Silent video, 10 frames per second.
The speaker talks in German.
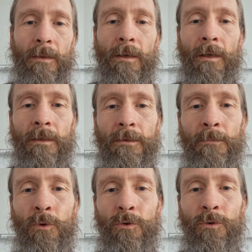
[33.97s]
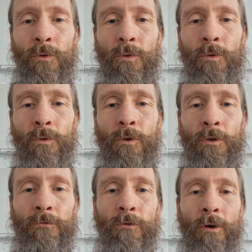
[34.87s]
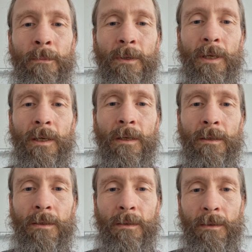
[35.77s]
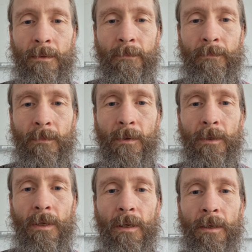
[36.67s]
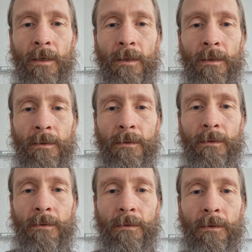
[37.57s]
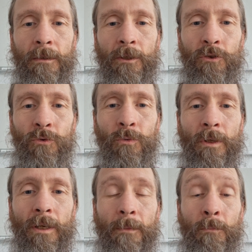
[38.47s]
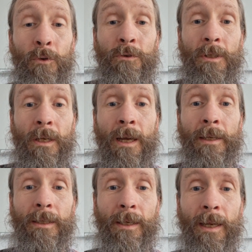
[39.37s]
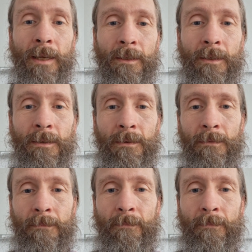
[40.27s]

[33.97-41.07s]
Alles muss so konform gehen, jeder in der Schule muss gleich lernen,